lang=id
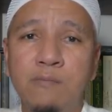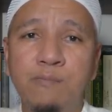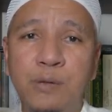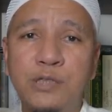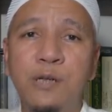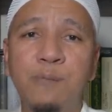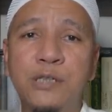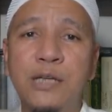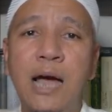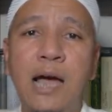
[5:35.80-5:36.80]

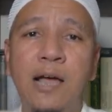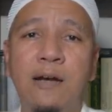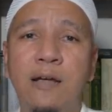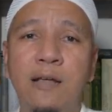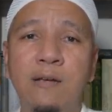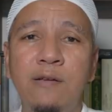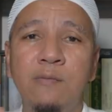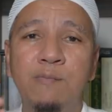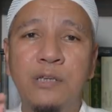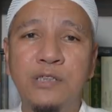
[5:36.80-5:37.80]
percik-percik air dari
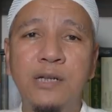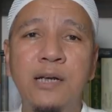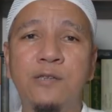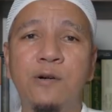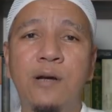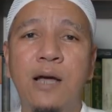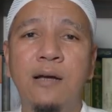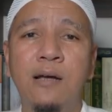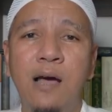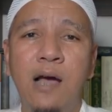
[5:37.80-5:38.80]
bersinnya
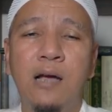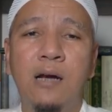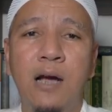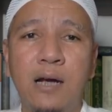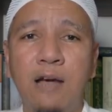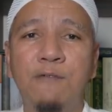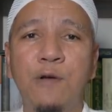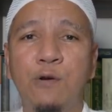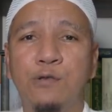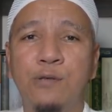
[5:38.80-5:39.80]
seorang agar nggak kena
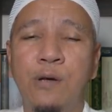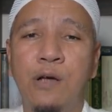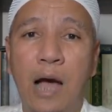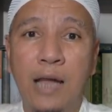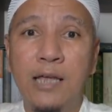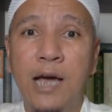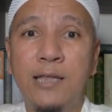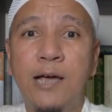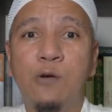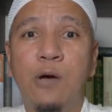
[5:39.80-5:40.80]
virus.
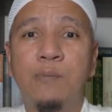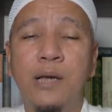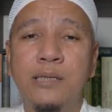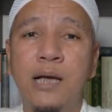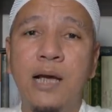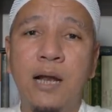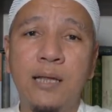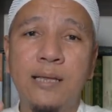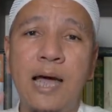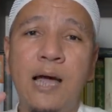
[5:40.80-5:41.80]
Hati-hati yang luar biasa
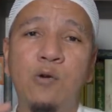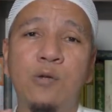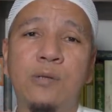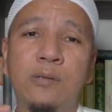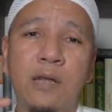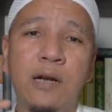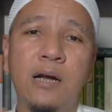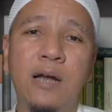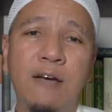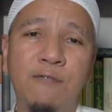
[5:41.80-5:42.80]
karena takut
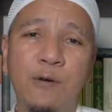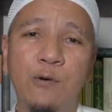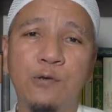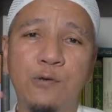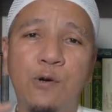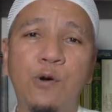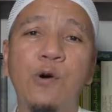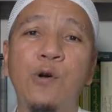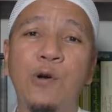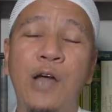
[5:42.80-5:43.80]
terkena virus
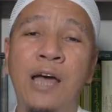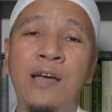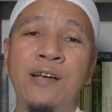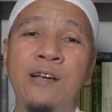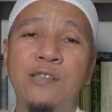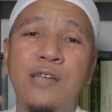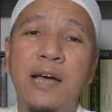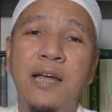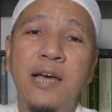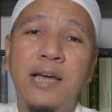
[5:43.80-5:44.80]
corona.
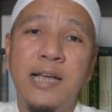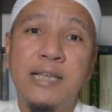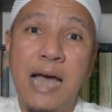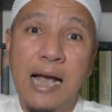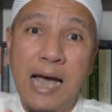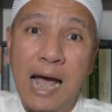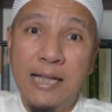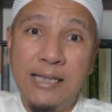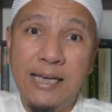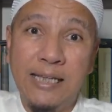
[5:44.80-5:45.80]
Seandainya kita jaga
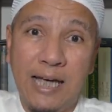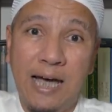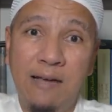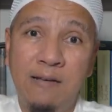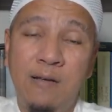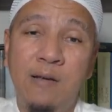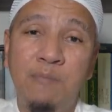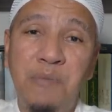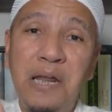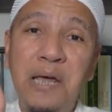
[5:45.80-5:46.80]
hati kita,
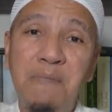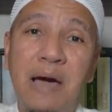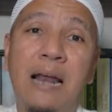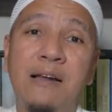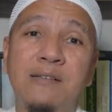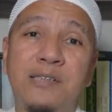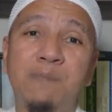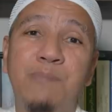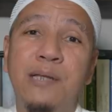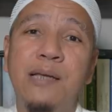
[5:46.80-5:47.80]
minimal
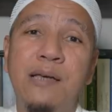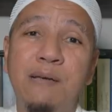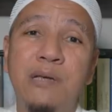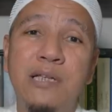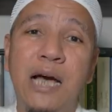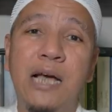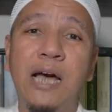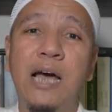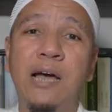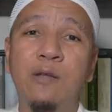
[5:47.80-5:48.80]
seperti
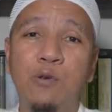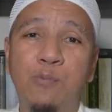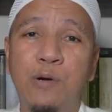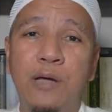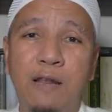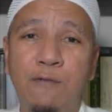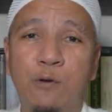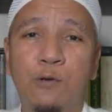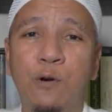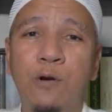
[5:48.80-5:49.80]
menjaga tubuh dari
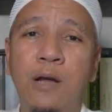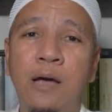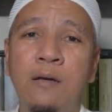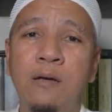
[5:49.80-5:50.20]
virus corona,